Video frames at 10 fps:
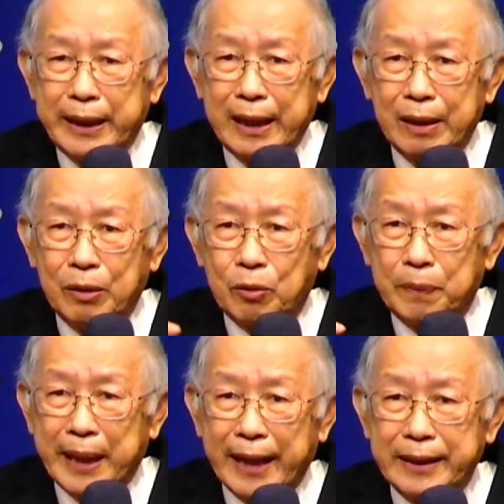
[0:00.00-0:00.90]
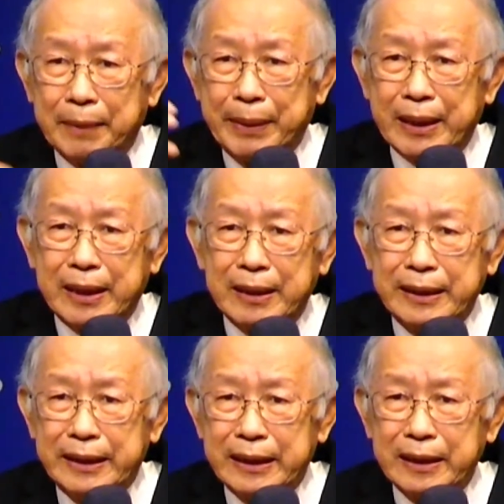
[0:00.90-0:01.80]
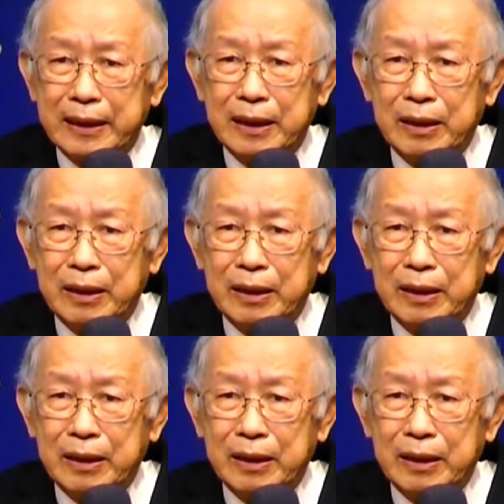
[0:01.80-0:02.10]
呢，我们还在被更新，